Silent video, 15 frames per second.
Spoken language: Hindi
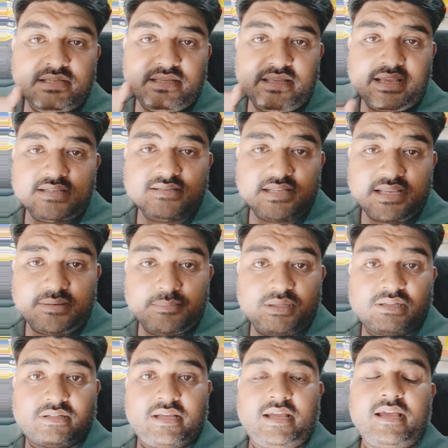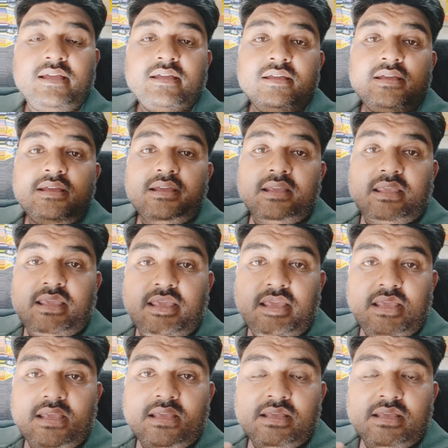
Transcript: यह सीख मिलती है कि